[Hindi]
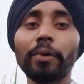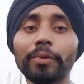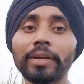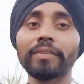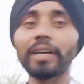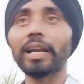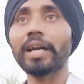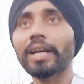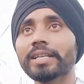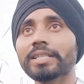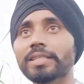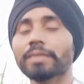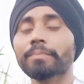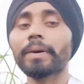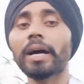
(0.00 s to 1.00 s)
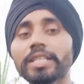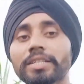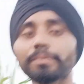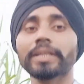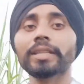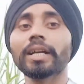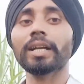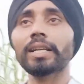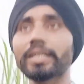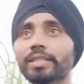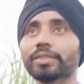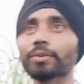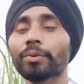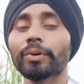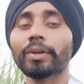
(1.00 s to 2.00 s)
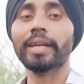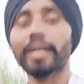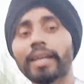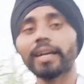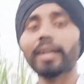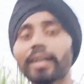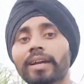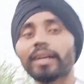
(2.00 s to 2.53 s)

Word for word: होने वाला है पाँच पैंतालीस हो गए हैं